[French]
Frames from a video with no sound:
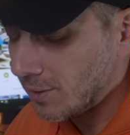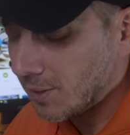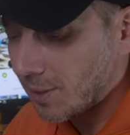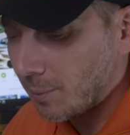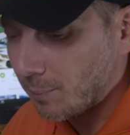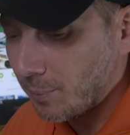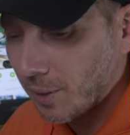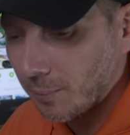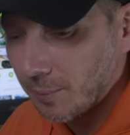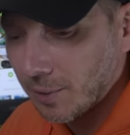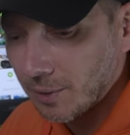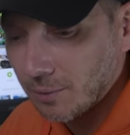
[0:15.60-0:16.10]
ça
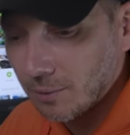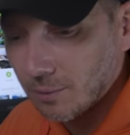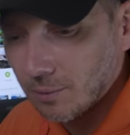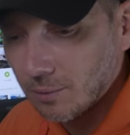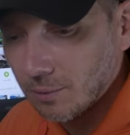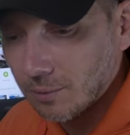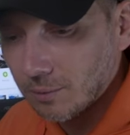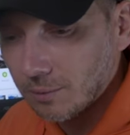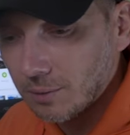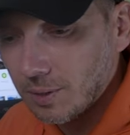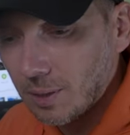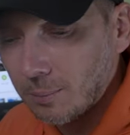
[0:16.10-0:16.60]
me permet
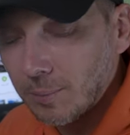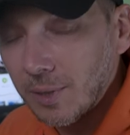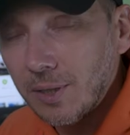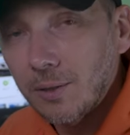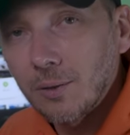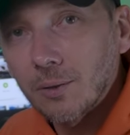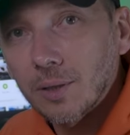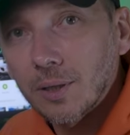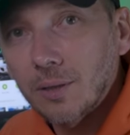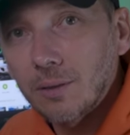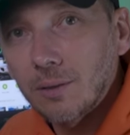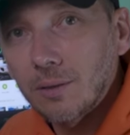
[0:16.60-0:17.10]

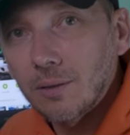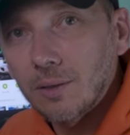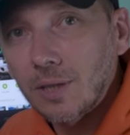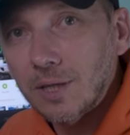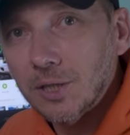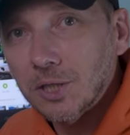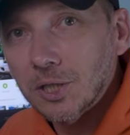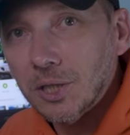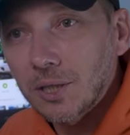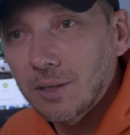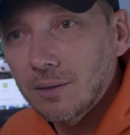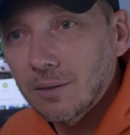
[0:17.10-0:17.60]
d'améliorer la
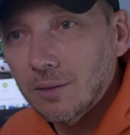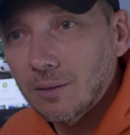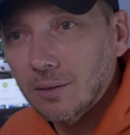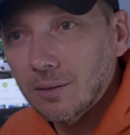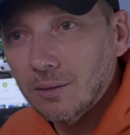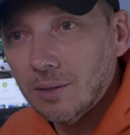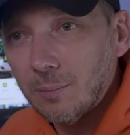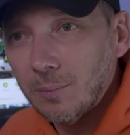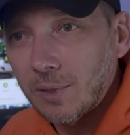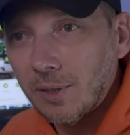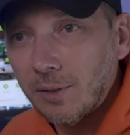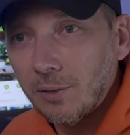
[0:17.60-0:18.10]
chaîne,
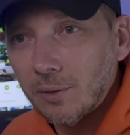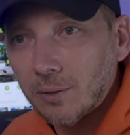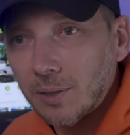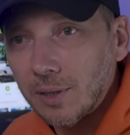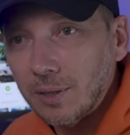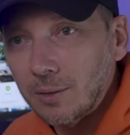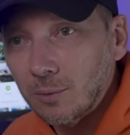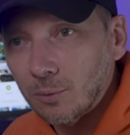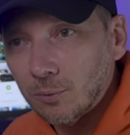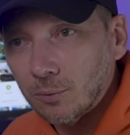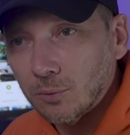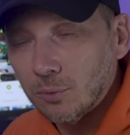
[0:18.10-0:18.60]
d'améliorer
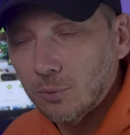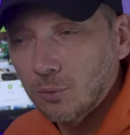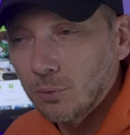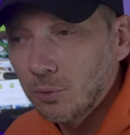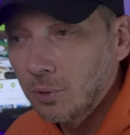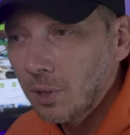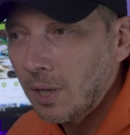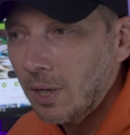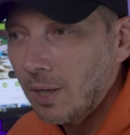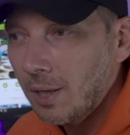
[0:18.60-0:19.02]
le contenu.